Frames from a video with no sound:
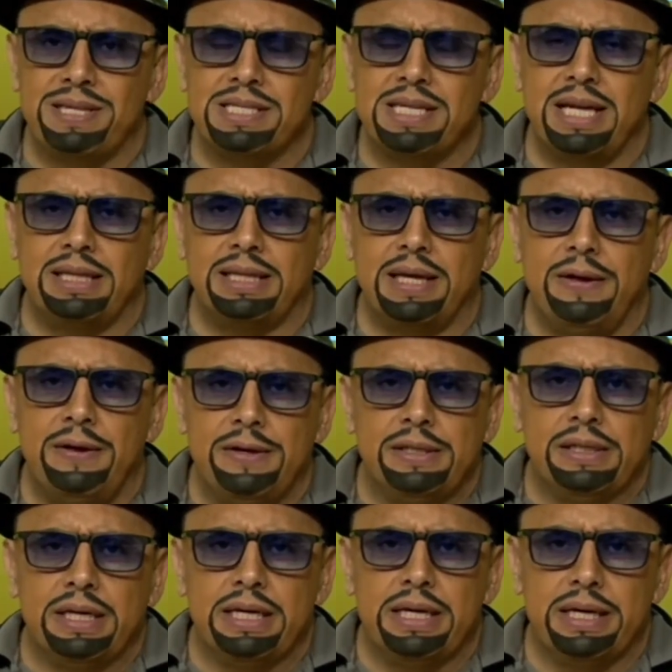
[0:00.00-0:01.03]
un paciente
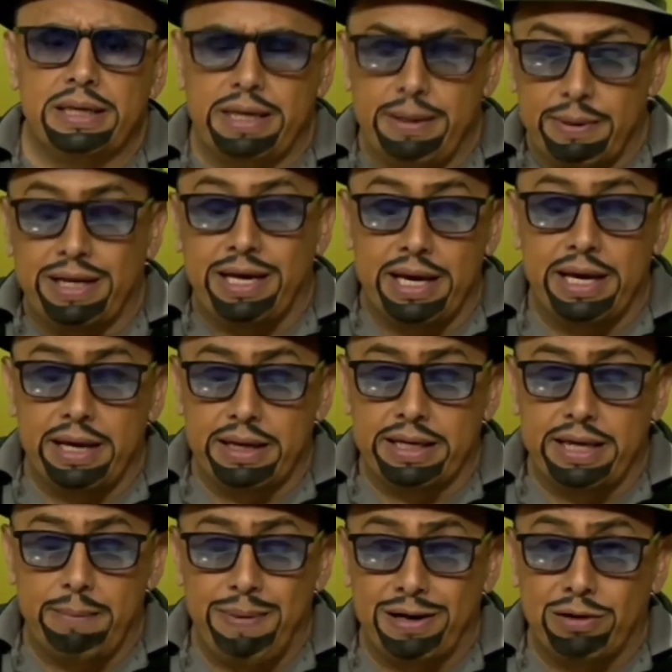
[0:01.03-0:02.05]
eh,
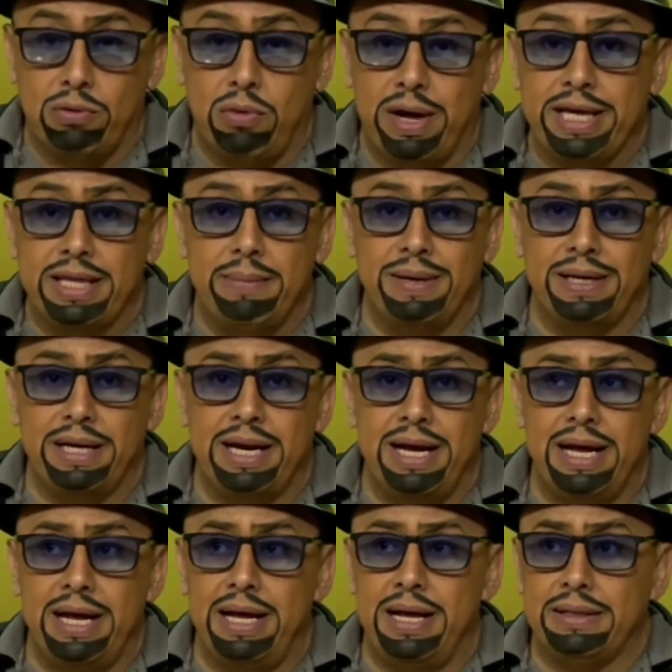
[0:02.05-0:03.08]
que, aparcó ahí de
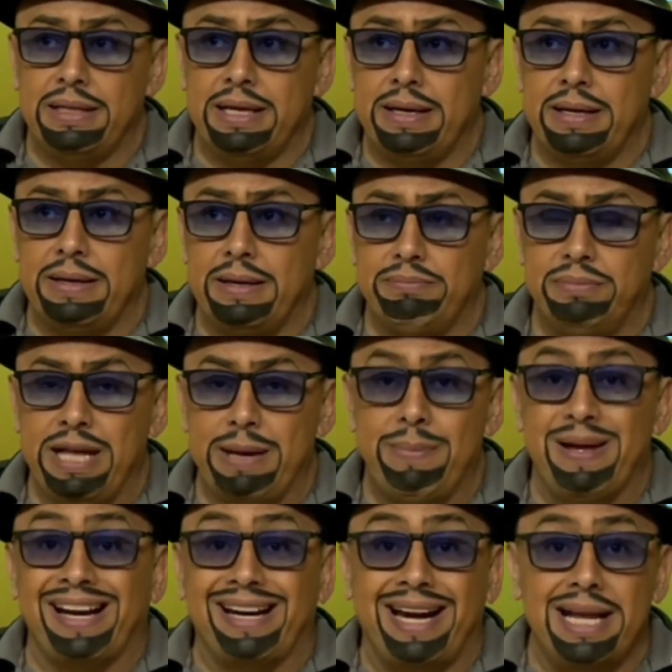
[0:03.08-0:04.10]
manera de,
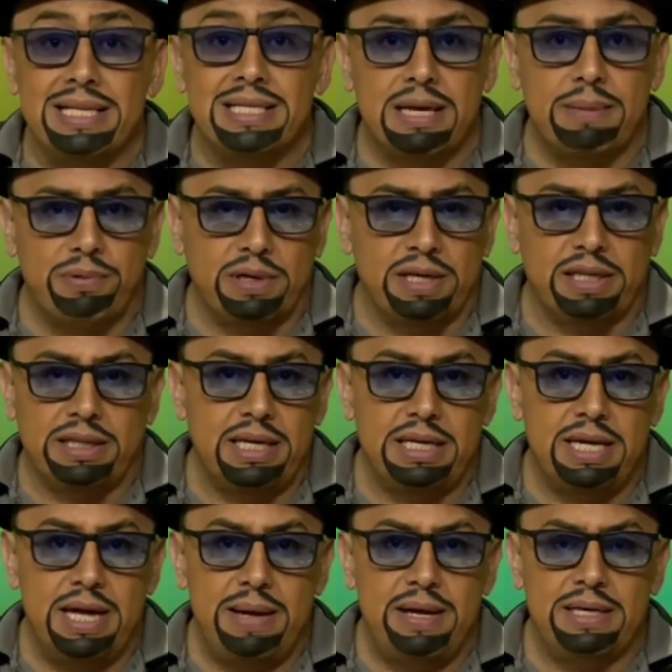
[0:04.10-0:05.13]
emergencia porque
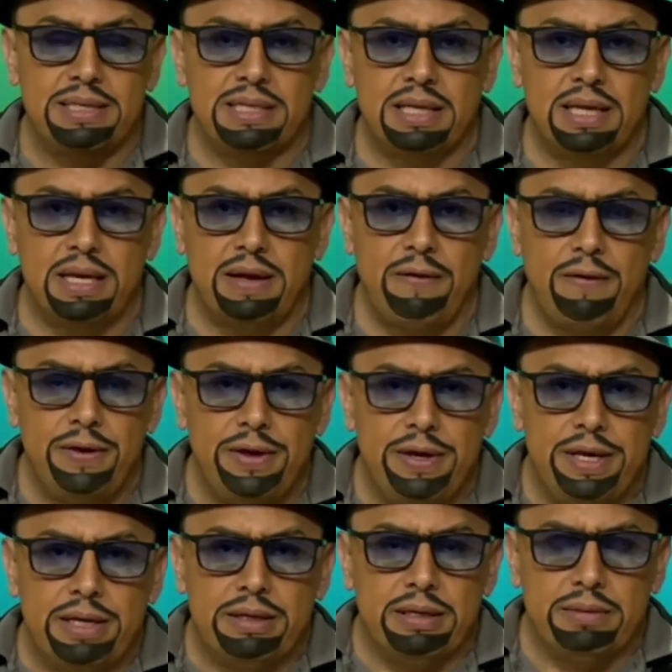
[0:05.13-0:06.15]
tenía, este,
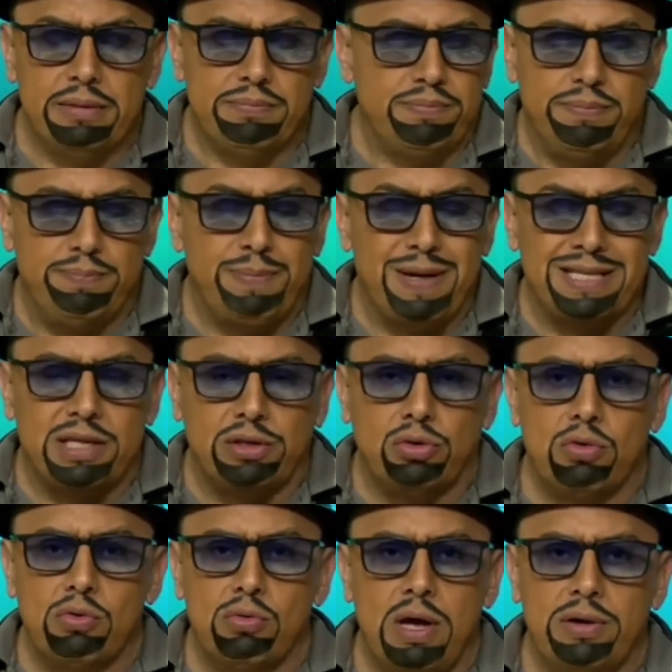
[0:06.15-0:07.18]
eh,
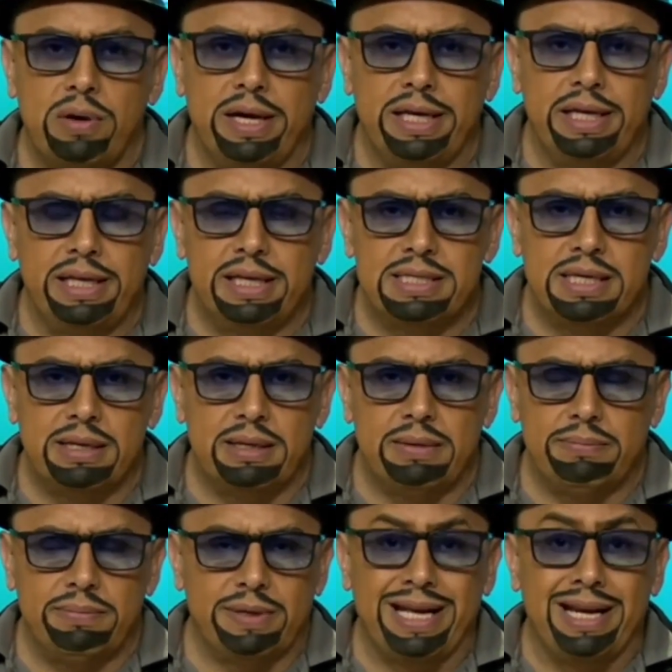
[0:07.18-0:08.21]
presentó un cuadro ahí
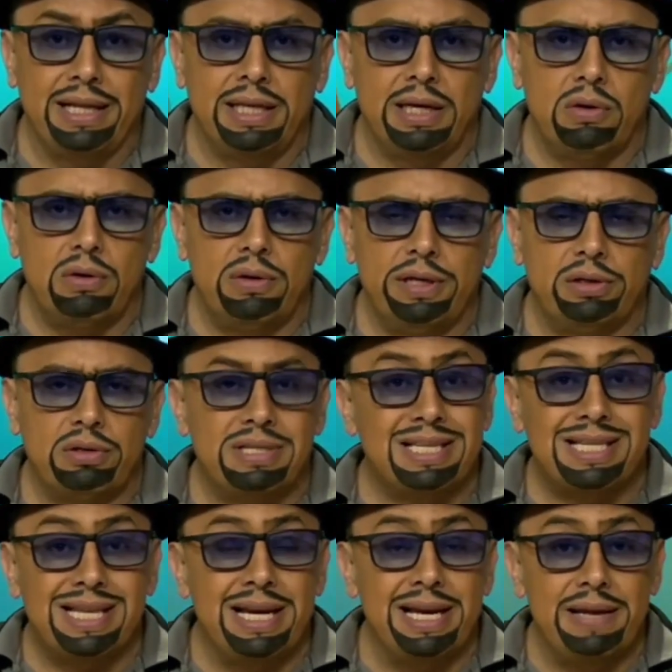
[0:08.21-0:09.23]
este, crítico,
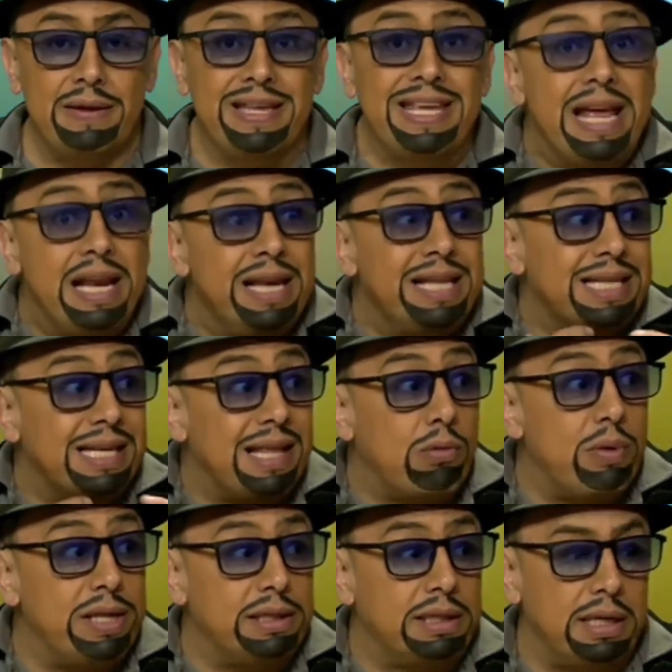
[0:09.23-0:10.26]
entonces él, y él se
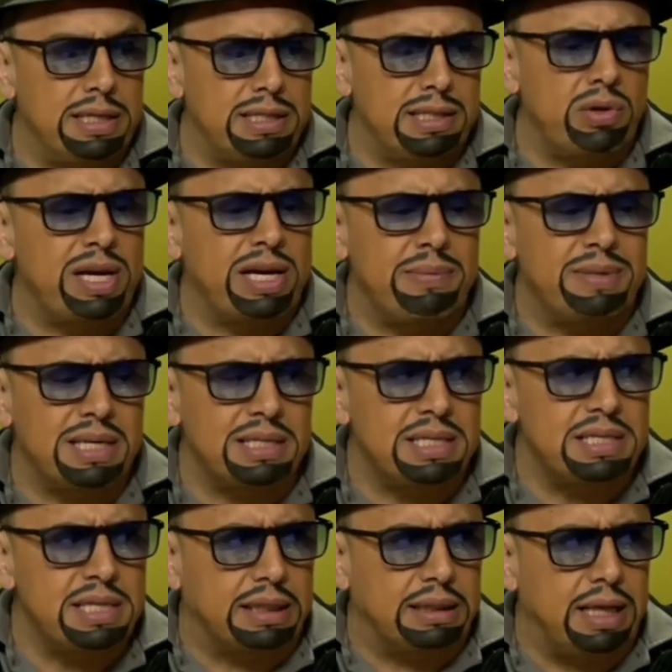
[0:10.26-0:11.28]
da cuenta, le dice, oye, ¿qué me
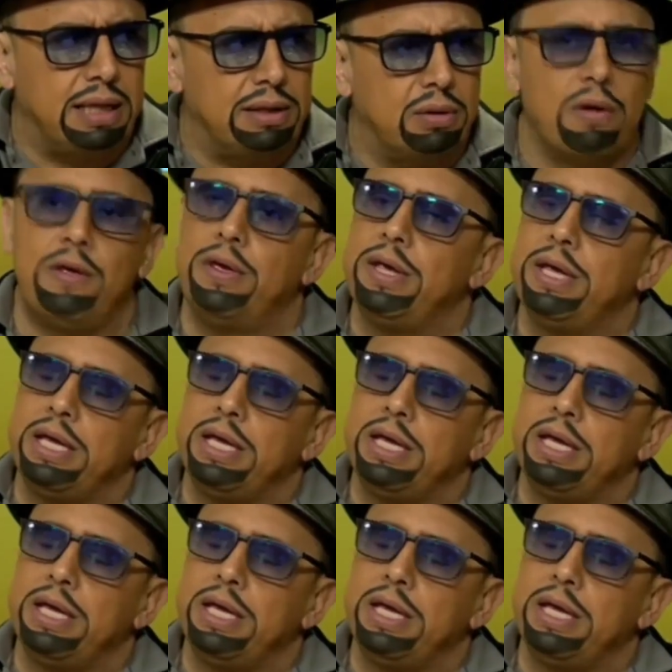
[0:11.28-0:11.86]
estás inyectando?